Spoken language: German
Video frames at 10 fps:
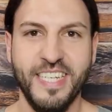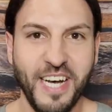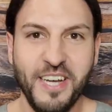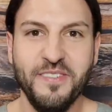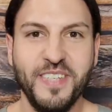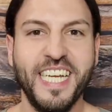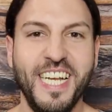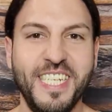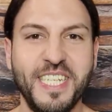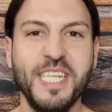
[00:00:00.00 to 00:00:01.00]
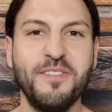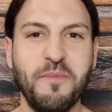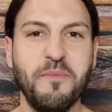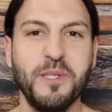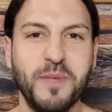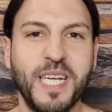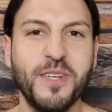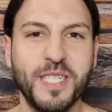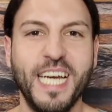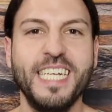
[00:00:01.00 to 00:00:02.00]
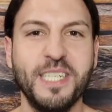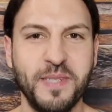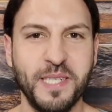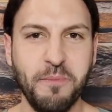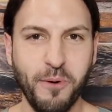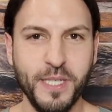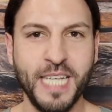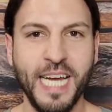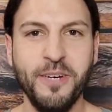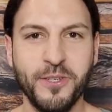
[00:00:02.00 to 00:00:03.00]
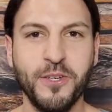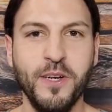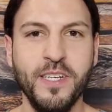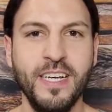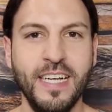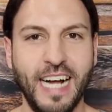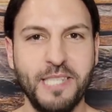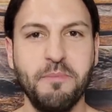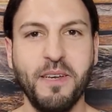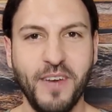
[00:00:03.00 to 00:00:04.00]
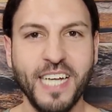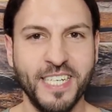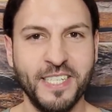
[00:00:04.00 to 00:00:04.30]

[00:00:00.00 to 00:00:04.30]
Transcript: Ja, wie realitätsfremd muss man denn auch sein, dass man eine Polizeikontrolle als privat